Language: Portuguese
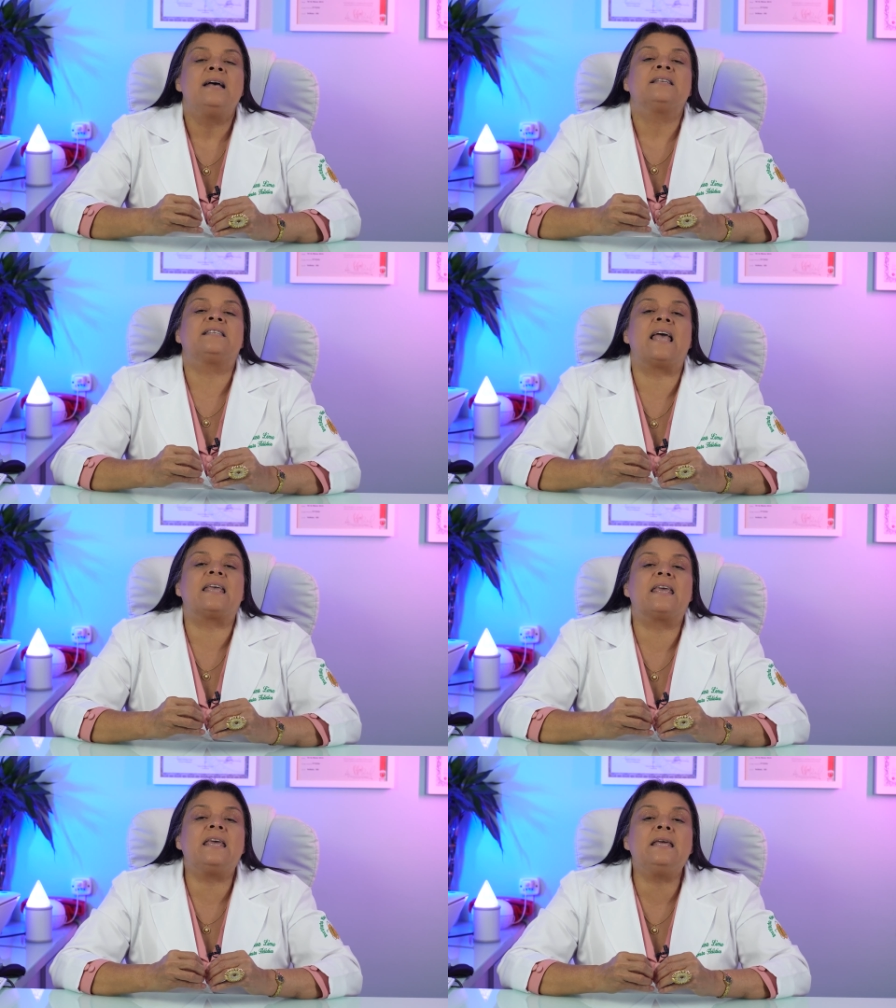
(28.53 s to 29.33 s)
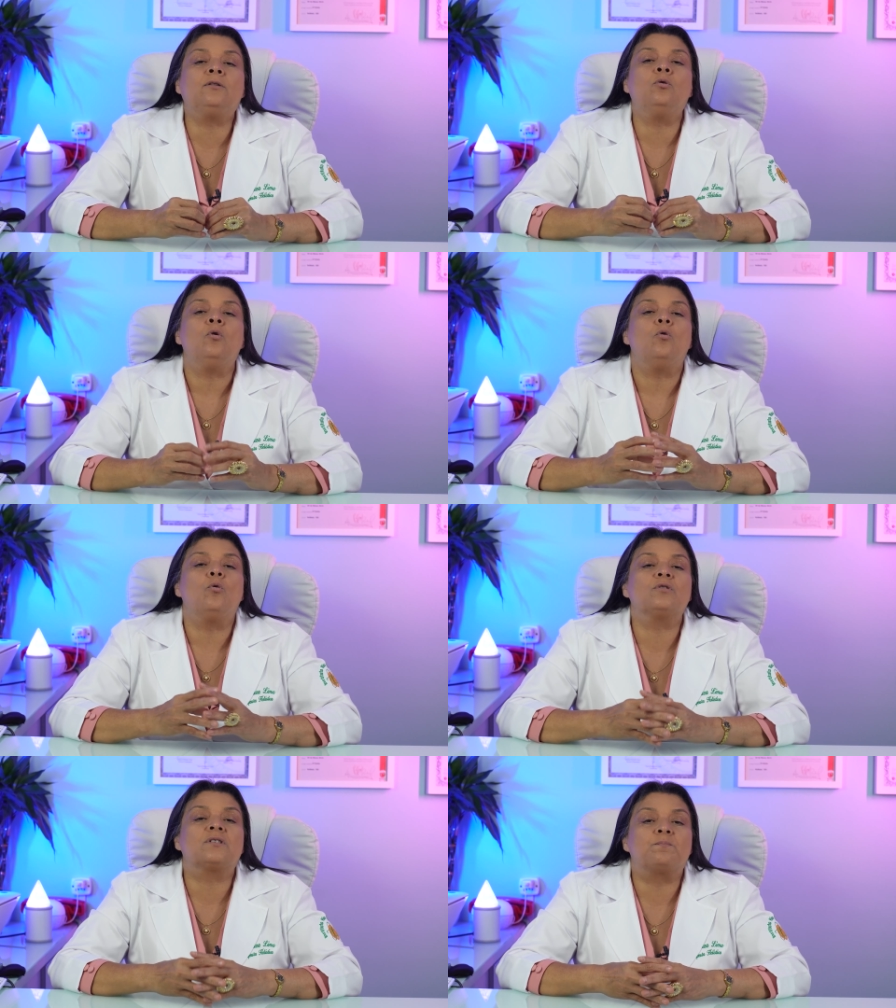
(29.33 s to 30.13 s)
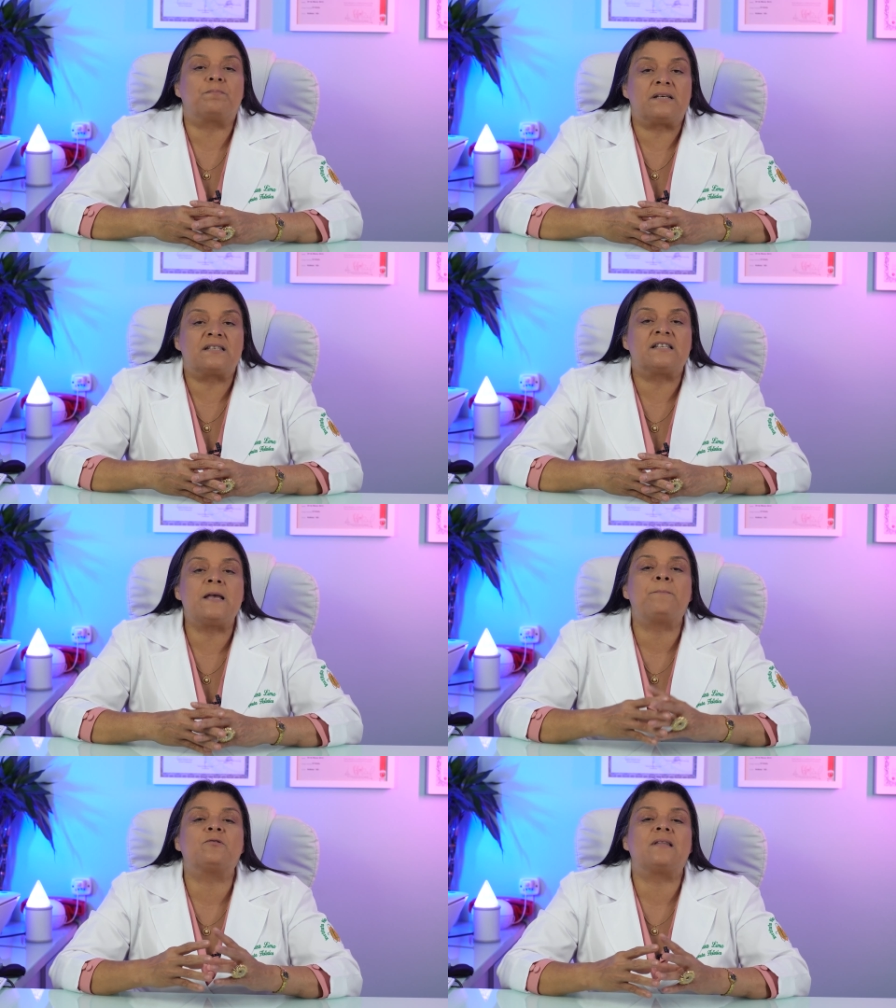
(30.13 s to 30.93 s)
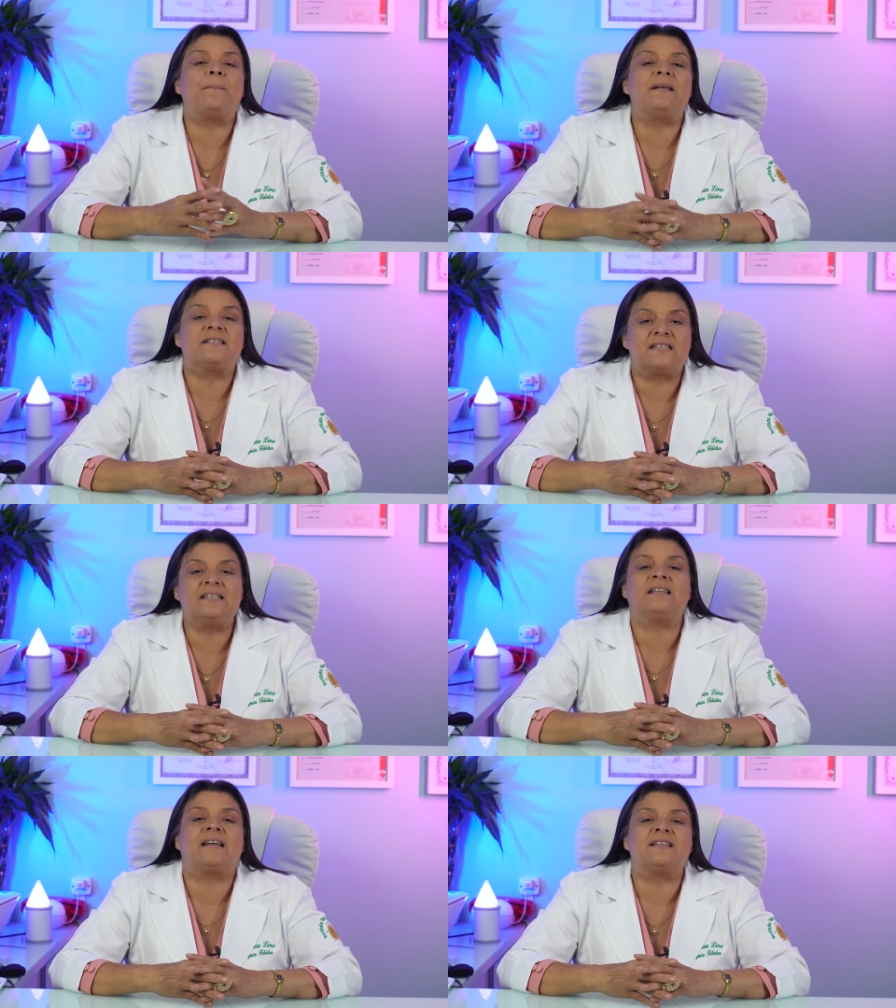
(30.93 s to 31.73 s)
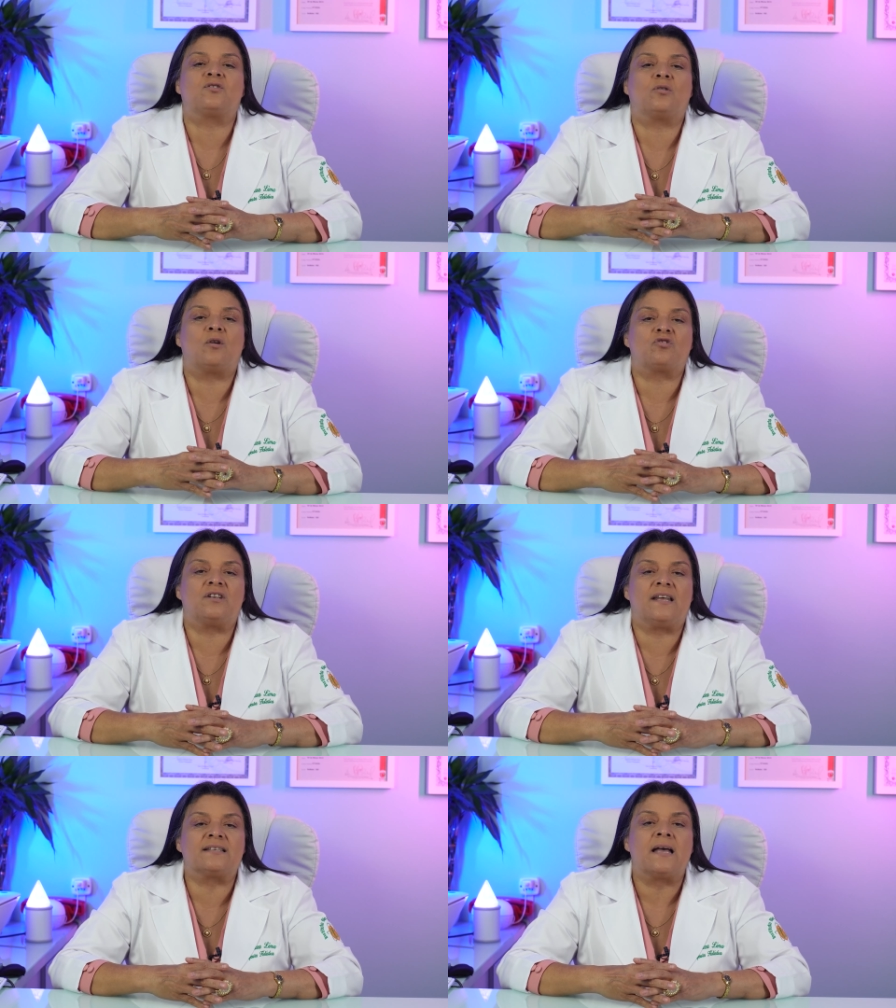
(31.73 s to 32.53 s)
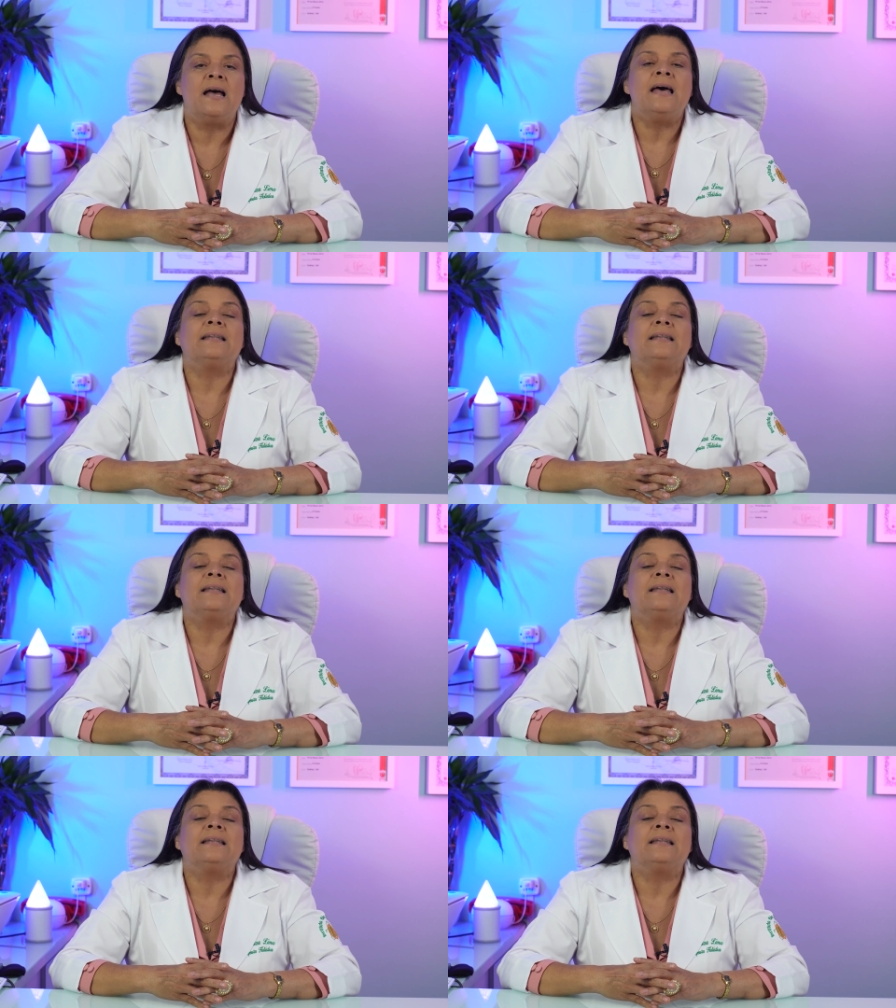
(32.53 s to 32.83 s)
seguindo os princípios da medicina tradicional chinesa.